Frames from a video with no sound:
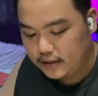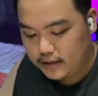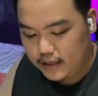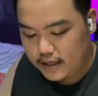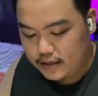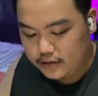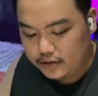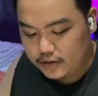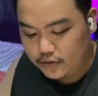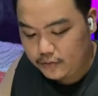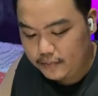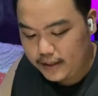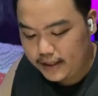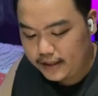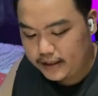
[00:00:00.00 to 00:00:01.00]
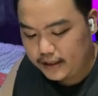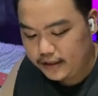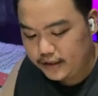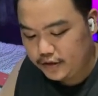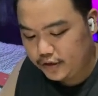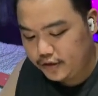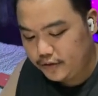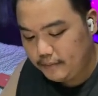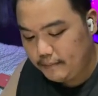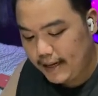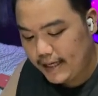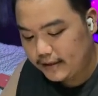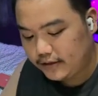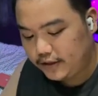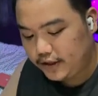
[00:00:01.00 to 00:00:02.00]
Ang gusto ko makita ninyo yung
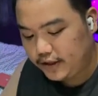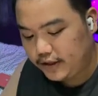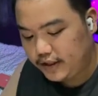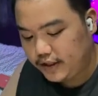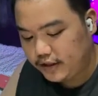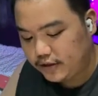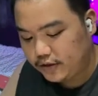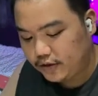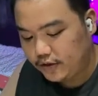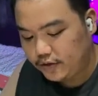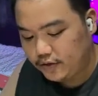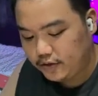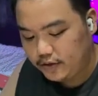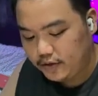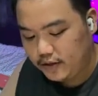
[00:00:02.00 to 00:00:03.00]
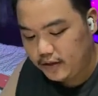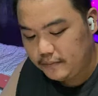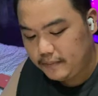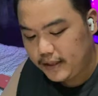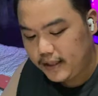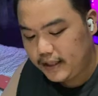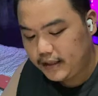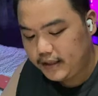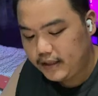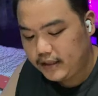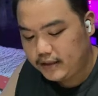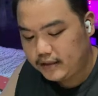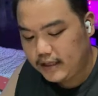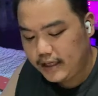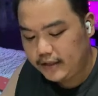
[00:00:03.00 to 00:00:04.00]
pattern dito para hindi nang
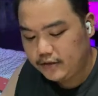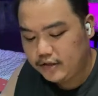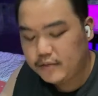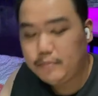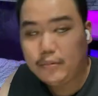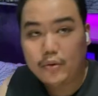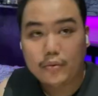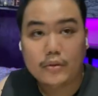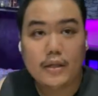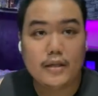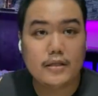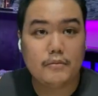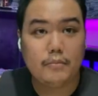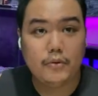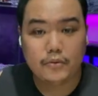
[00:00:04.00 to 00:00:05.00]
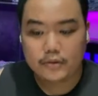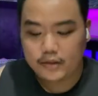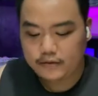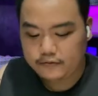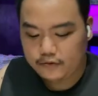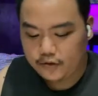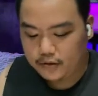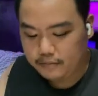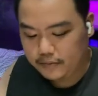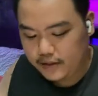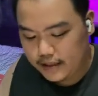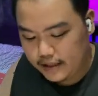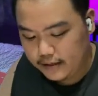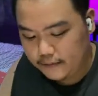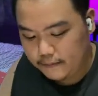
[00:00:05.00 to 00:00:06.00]
tayo splok ng splok ng formula.